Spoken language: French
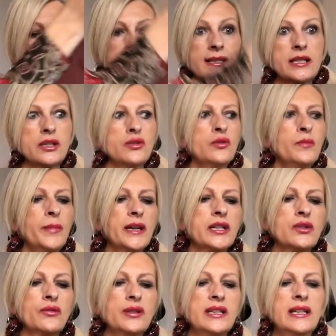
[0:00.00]
c'est super
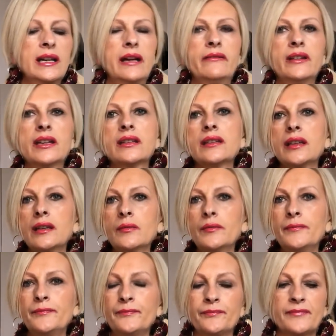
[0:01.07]
joli avec des
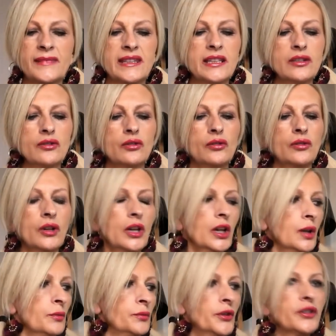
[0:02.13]
hum, petites euh,
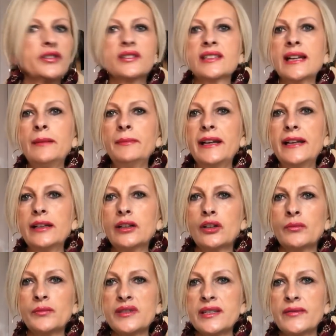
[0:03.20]
bottes camel
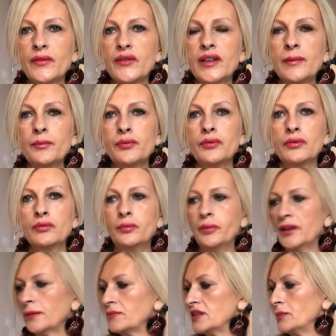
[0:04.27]
comme j'ai fait pour
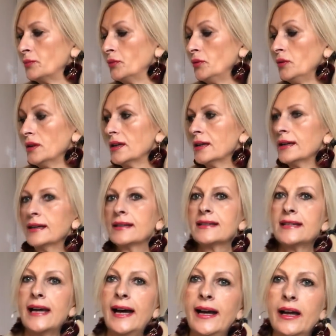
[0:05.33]
couper un petit peu.
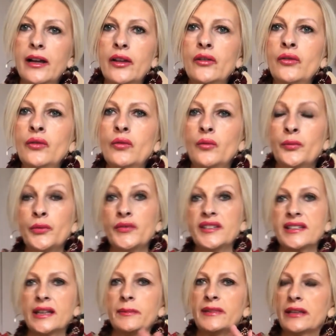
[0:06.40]
Canon. Puis on est
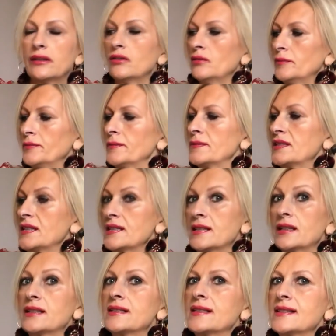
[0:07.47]
très bien dedans. C'est ça,
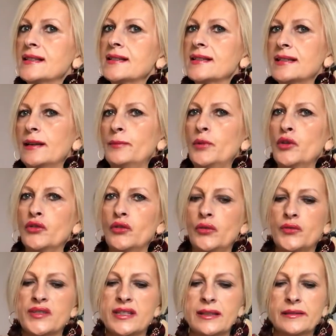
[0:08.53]
ça qui est important
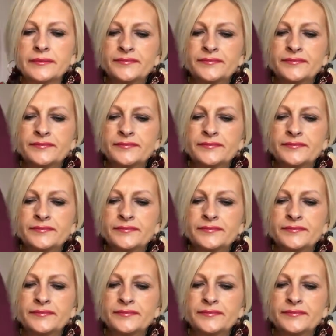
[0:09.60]
aussi.